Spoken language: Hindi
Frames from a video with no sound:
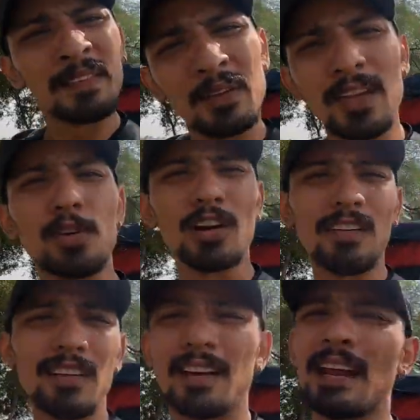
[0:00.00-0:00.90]
तो ये तो
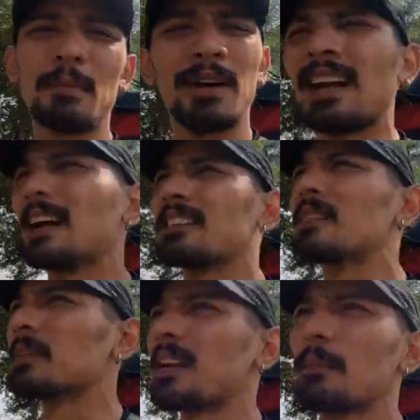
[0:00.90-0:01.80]
कवर करना ही पड़ेगा
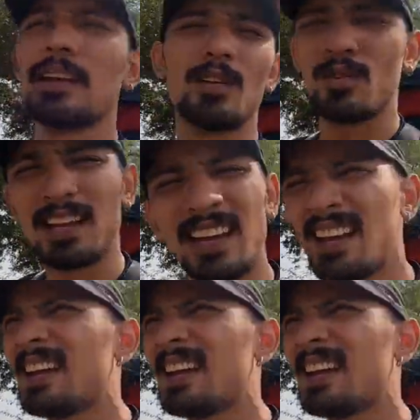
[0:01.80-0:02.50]
किसी भी तरह बिना रुके